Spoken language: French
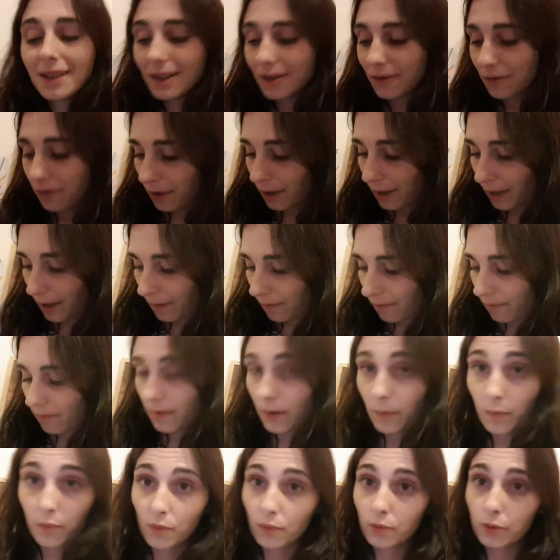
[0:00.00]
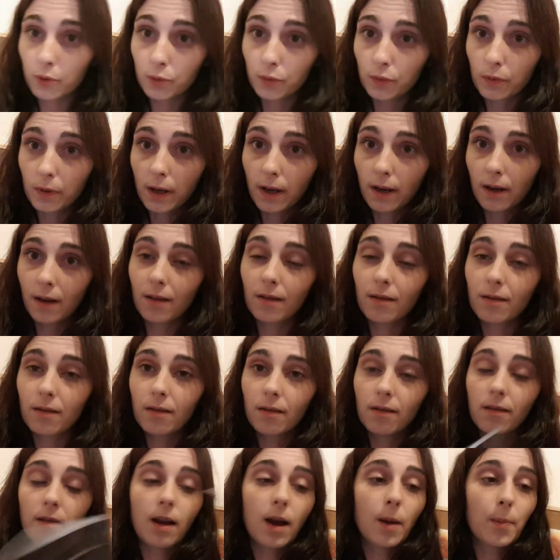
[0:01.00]
Voilà. Mais bon,
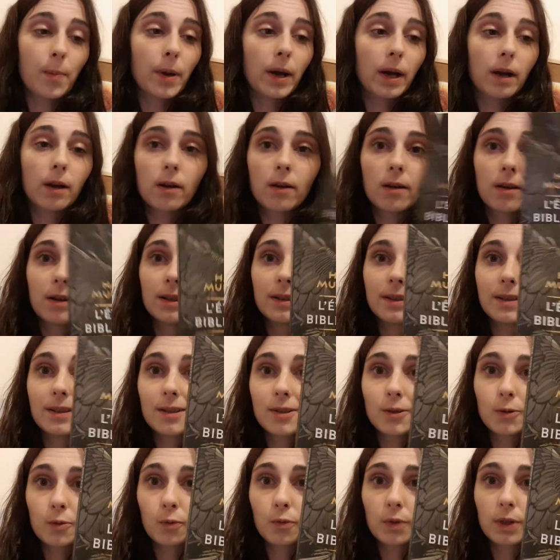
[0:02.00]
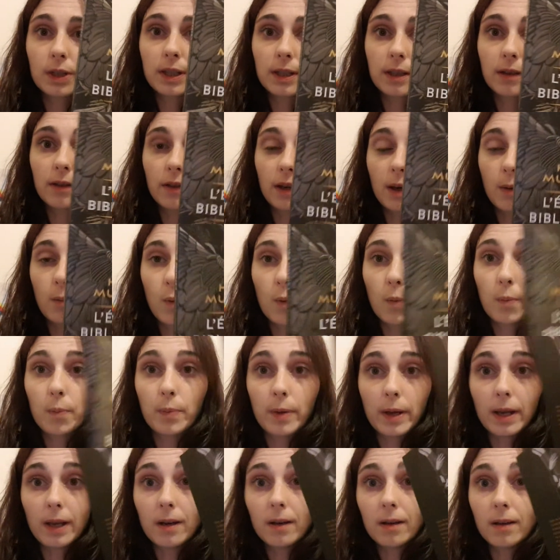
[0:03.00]
celui-là, à part l'édition qui est vraiment
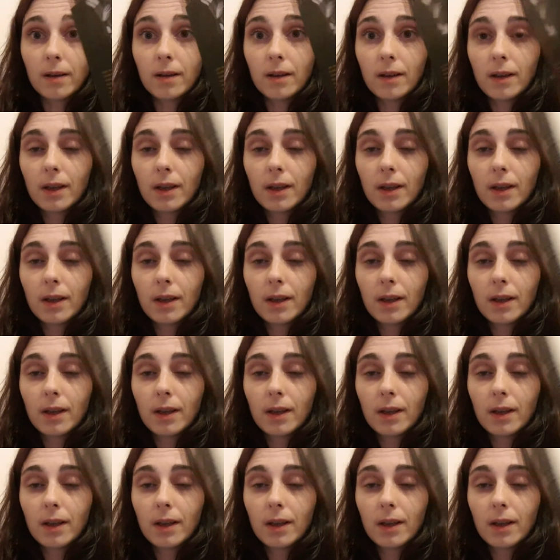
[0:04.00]
belle,